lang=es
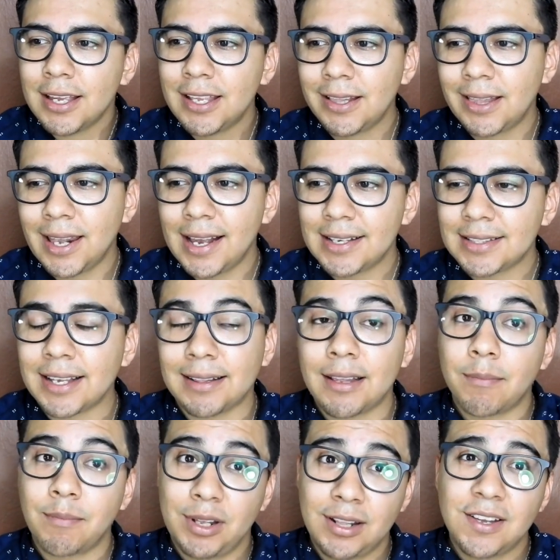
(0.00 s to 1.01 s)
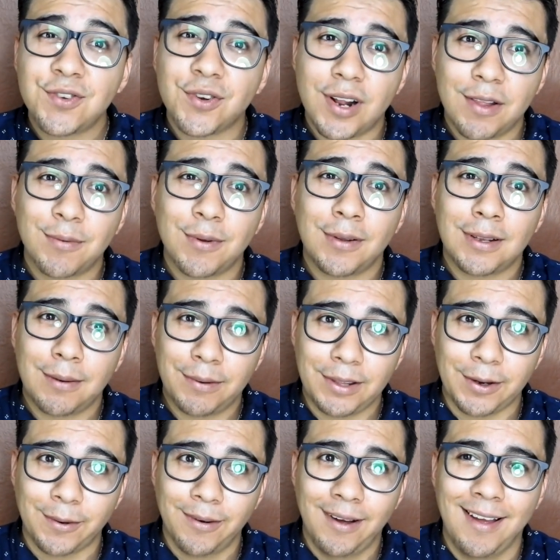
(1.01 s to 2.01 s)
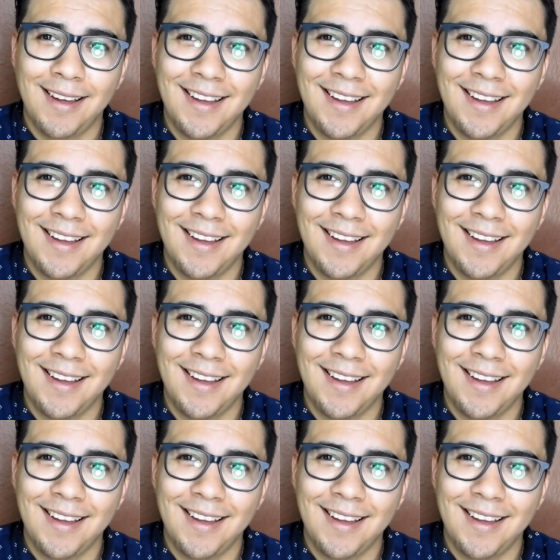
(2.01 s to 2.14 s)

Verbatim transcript: Y tres, que termine llorando en el video.